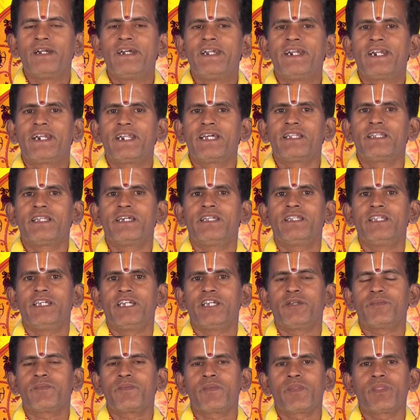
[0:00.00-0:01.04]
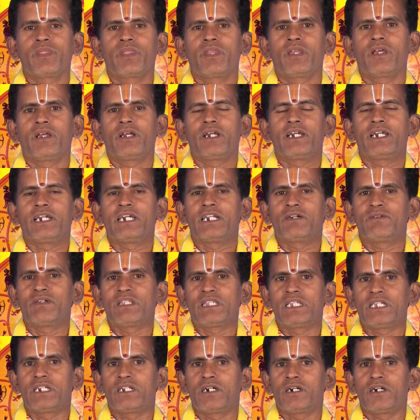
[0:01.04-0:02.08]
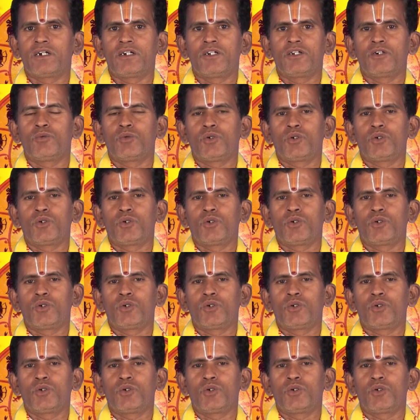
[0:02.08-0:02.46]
இன்றைய தேதி இருபத்தி நாலு